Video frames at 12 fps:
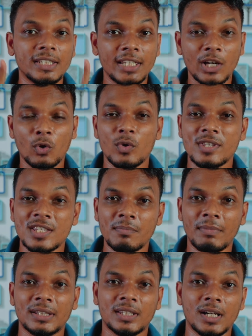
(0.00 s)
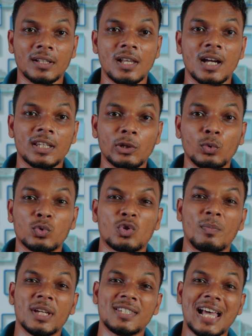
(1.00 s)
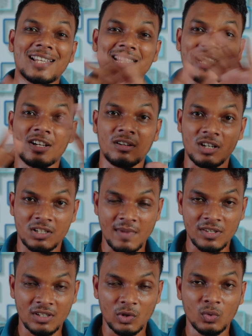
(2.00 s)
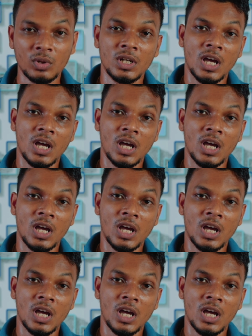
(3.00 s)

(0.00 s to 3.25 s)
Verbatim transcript: ये कोशिश मत करना कि उसको मैं ज़्यादा से ज़्यादा कस्टमाइज करूँ